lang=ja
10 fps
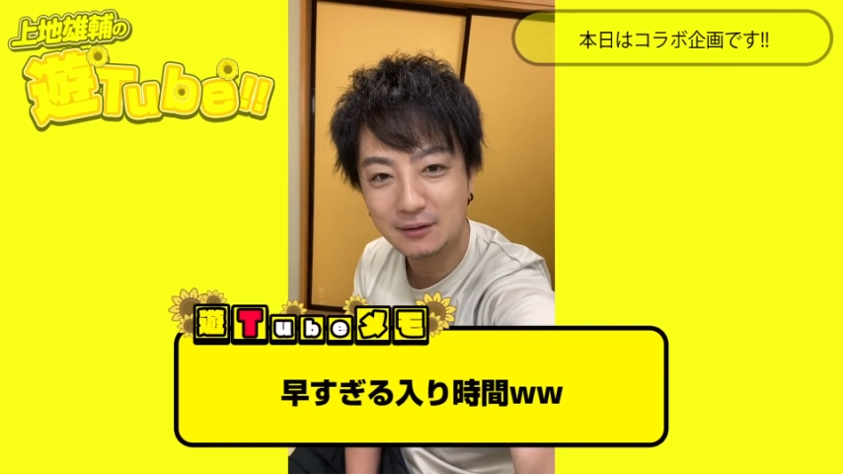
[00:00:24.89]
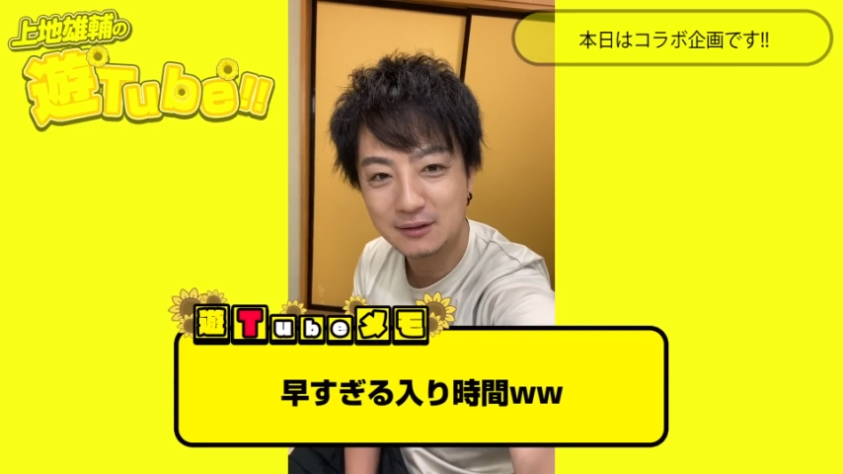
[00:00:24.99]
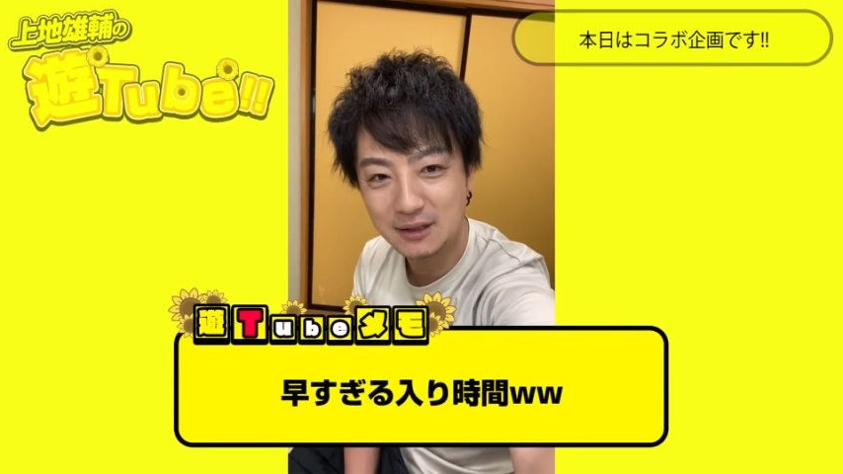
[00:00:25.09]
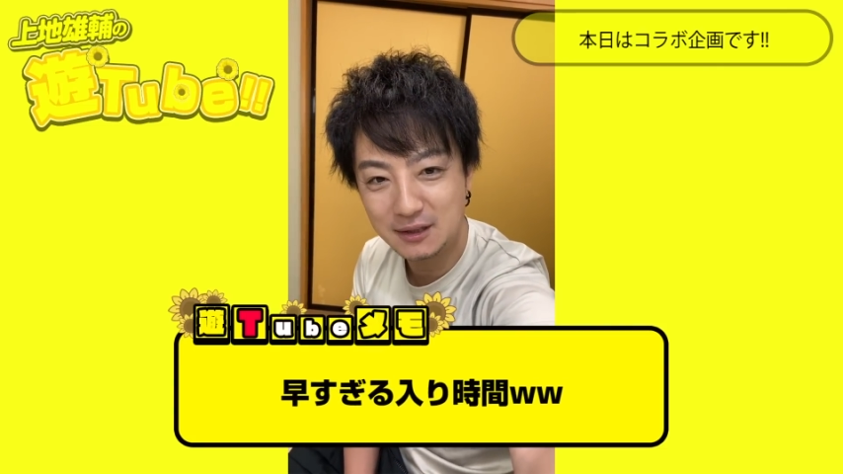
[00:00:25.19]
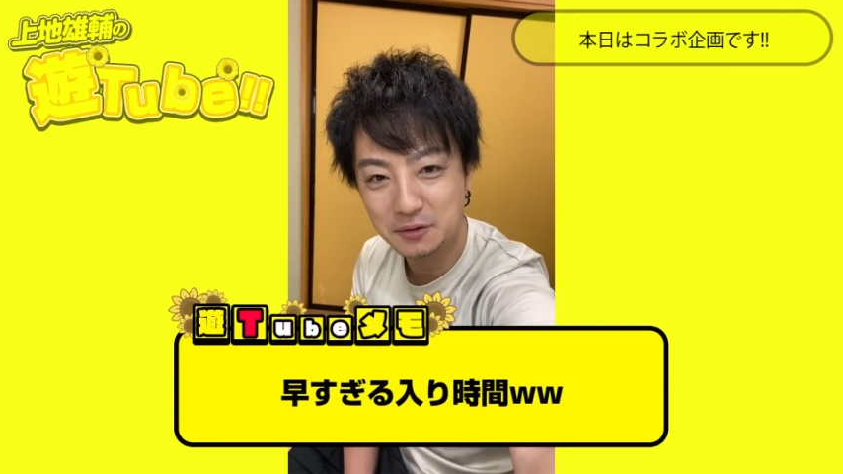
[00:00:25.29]

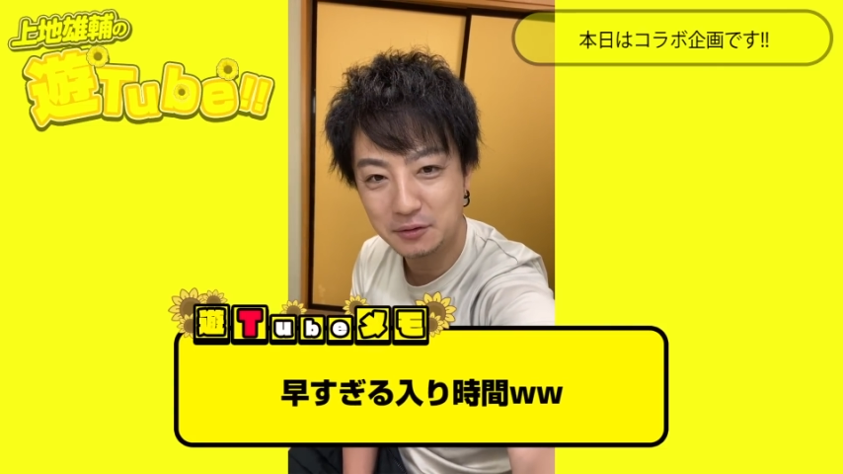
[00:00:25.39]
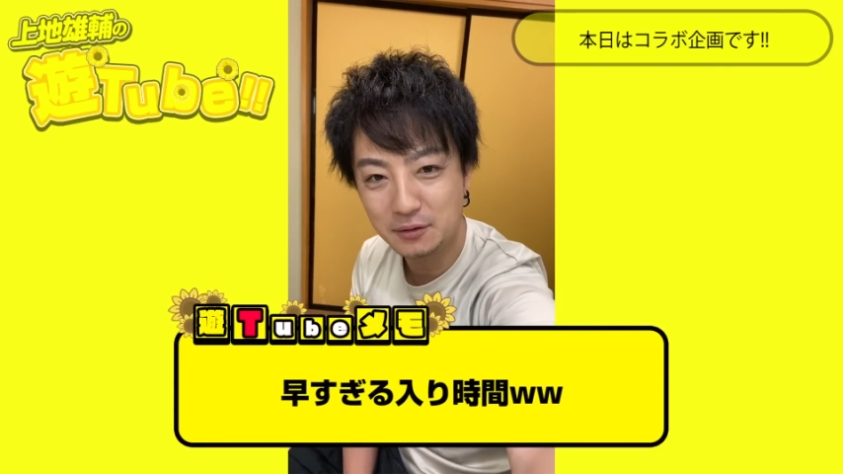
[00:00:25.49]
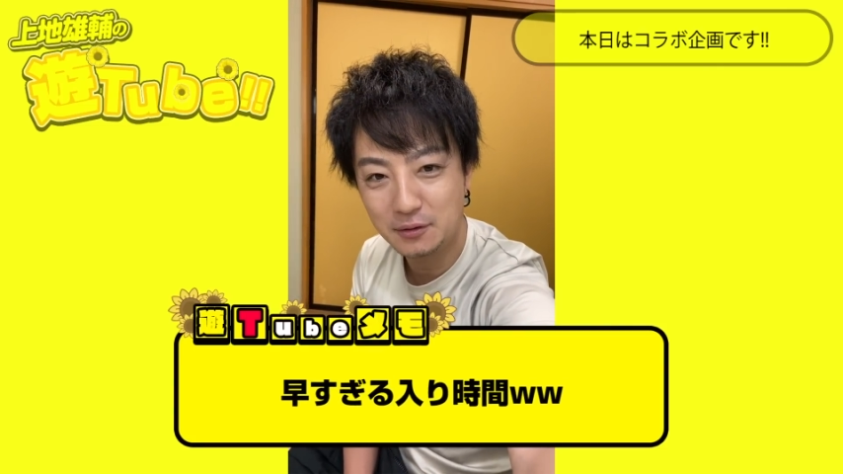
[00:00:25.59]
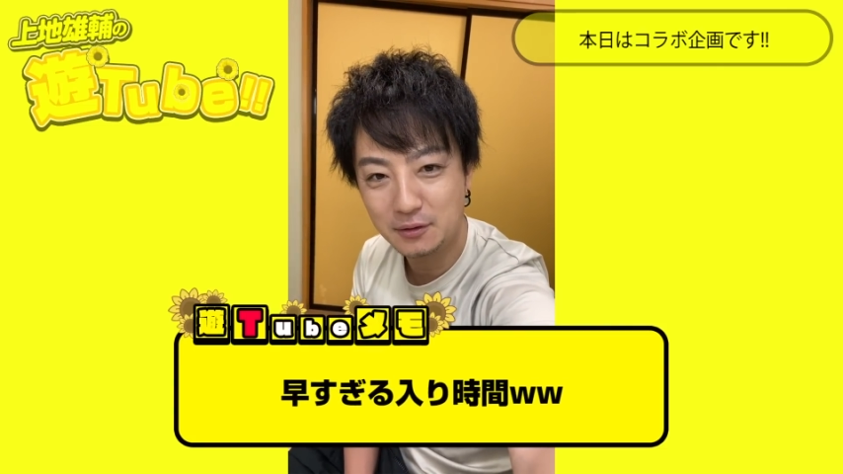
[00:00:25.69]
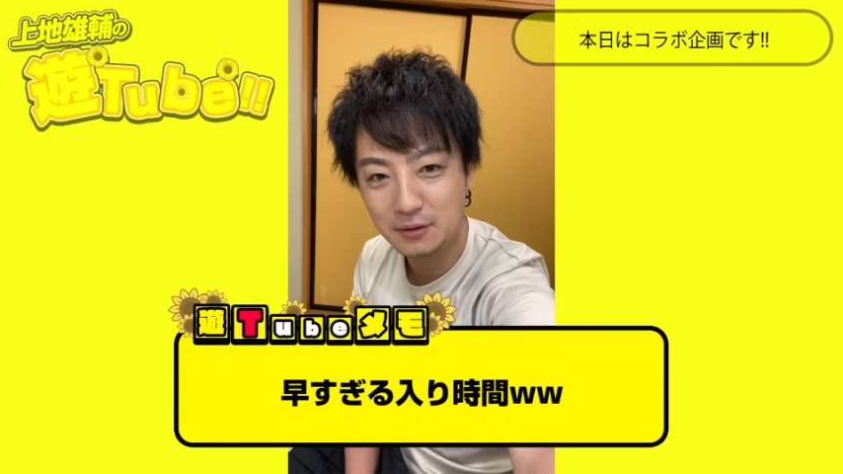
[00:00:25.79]
ぜひと
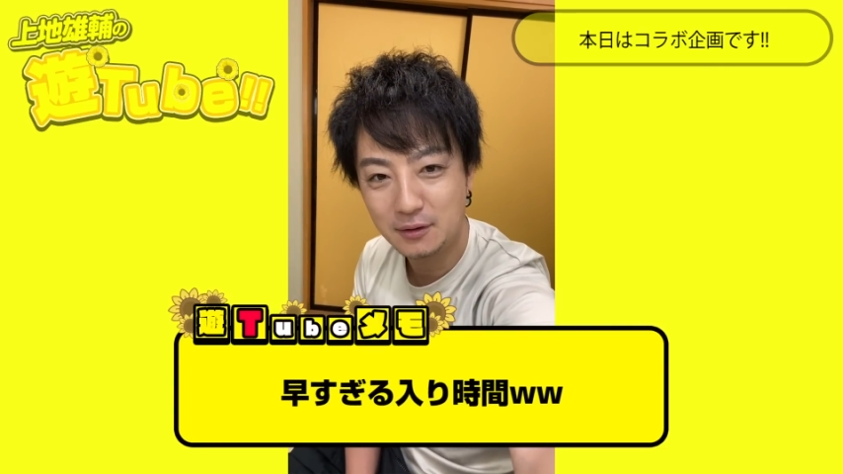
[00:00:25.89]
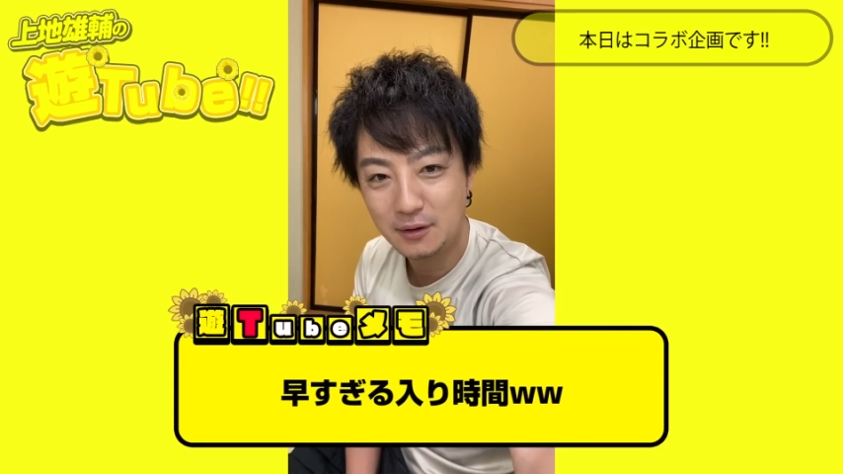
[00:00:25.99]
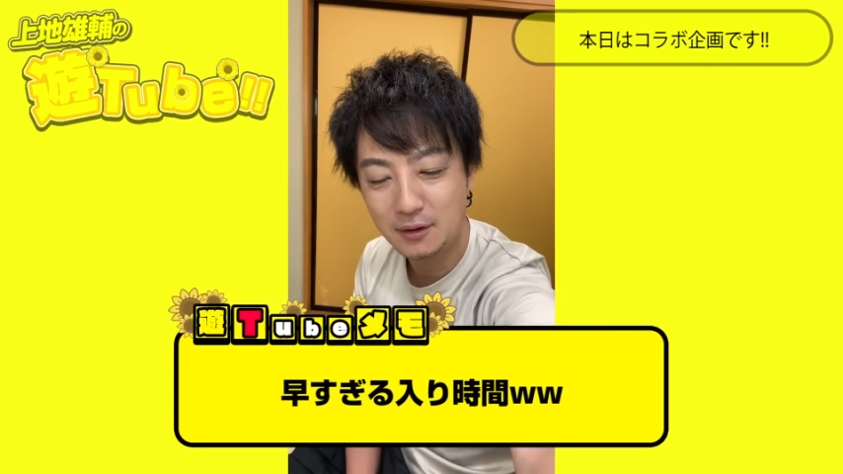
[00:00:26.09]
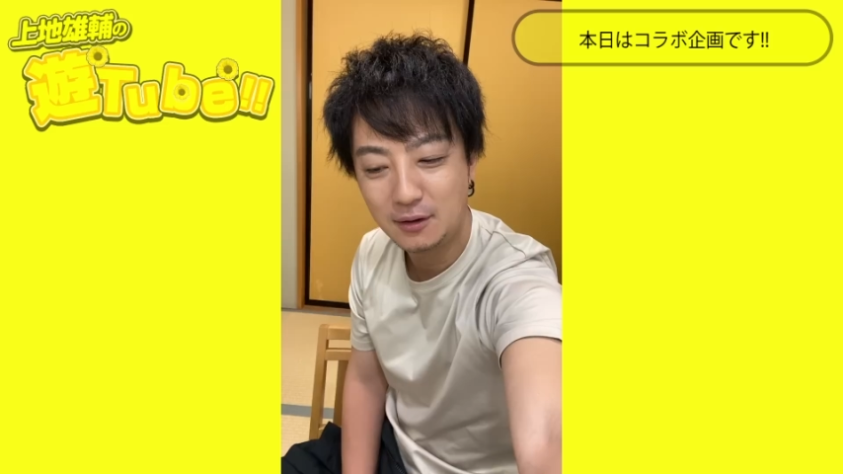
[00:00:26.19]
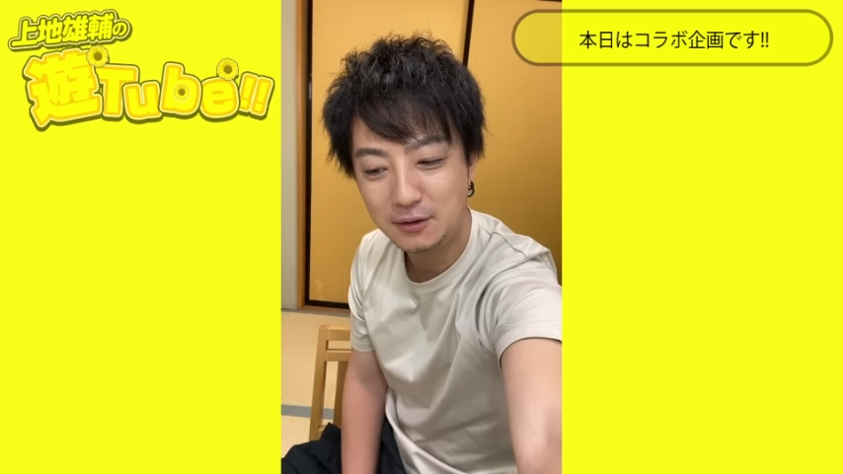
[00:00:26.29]

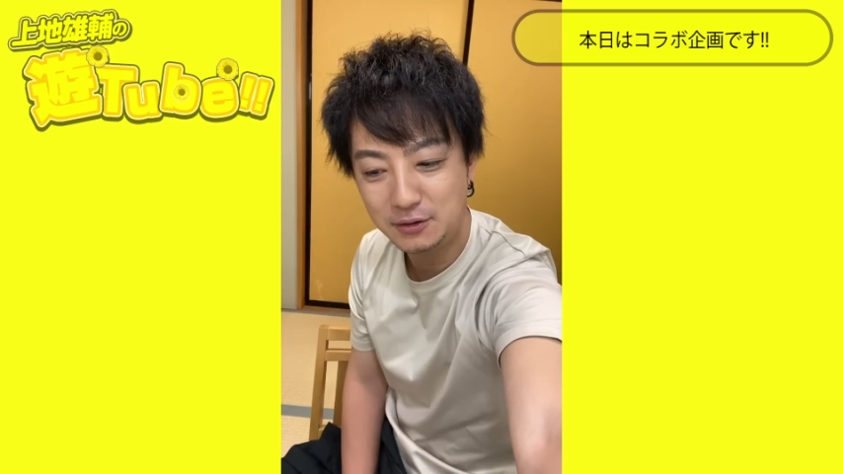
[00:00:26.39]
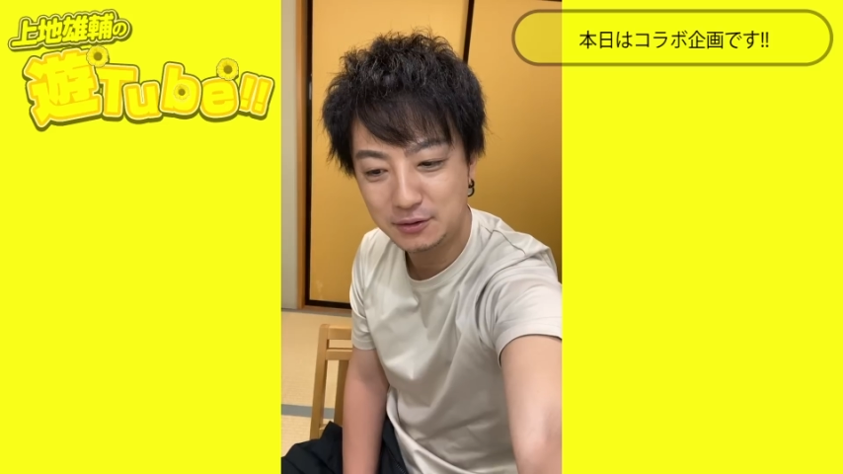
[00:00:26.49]
い